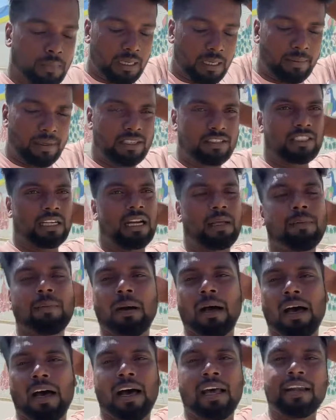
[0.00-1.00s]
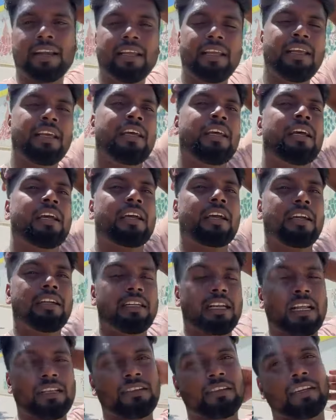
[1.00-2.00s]
बड़े सेटअप आ रहे हैं
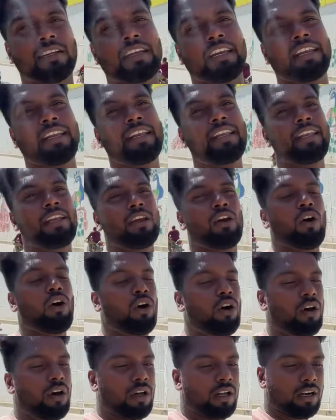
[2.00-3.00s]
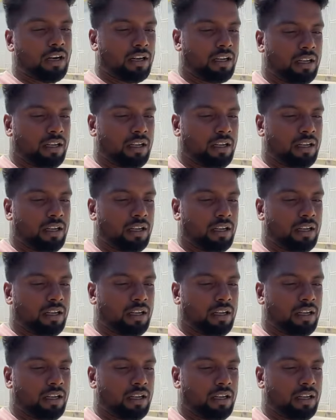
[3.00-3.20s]
राजन कटहरी और